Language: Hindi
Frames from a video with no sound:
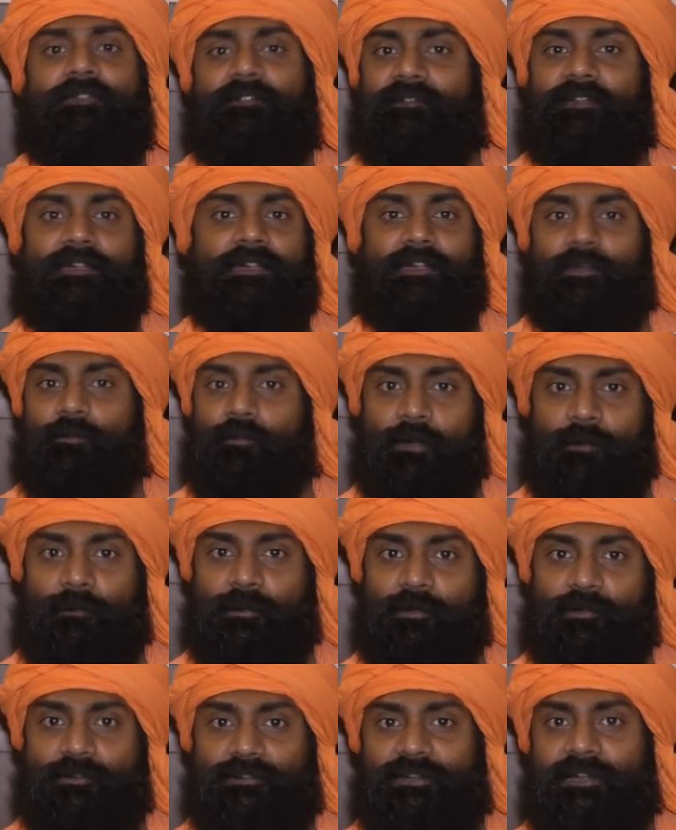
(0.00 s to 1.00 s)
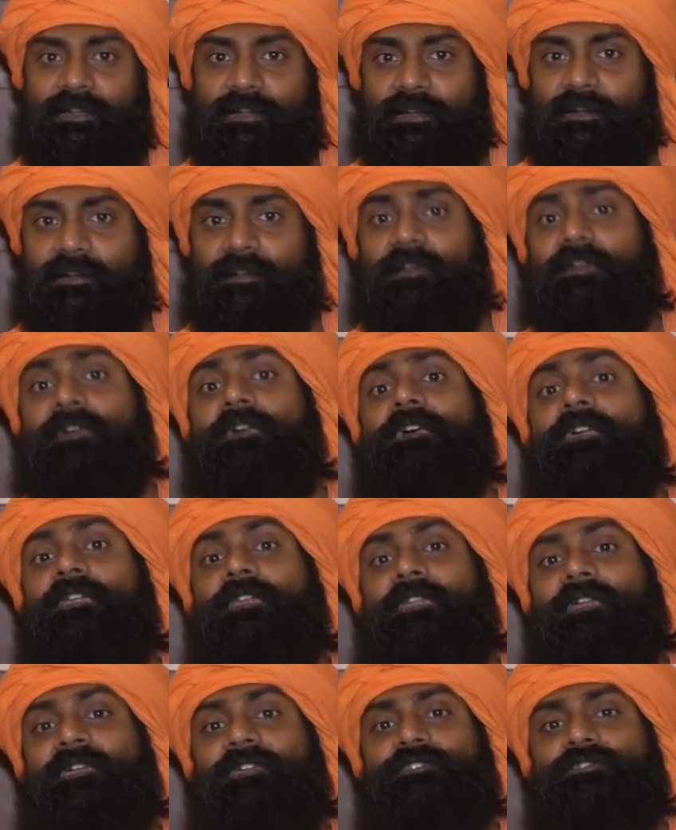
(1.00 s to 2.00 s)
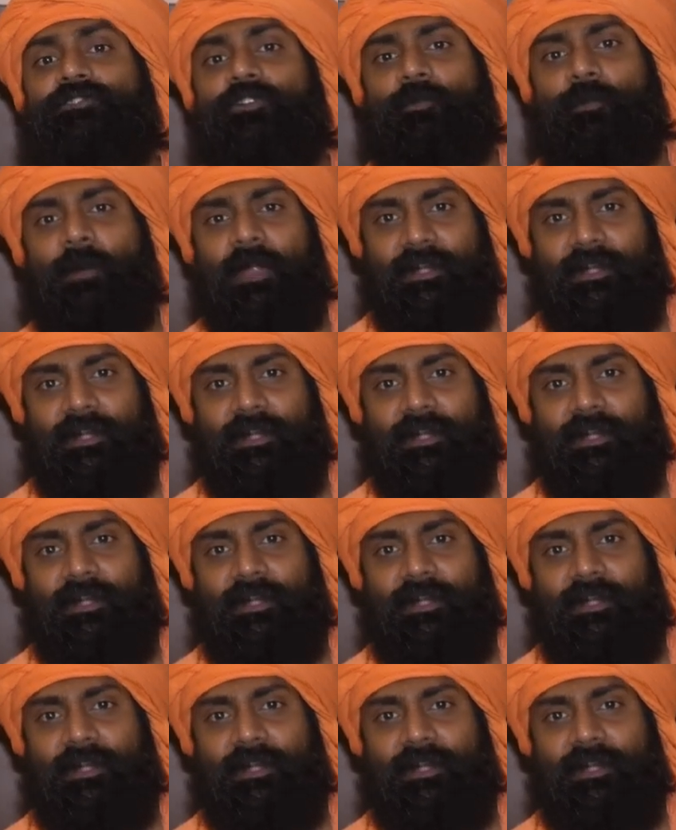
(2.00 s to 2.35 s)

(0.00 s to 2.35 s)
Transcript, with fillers: इसके लिए वो अभी कुछ नहीं कर रहे लेकिन जो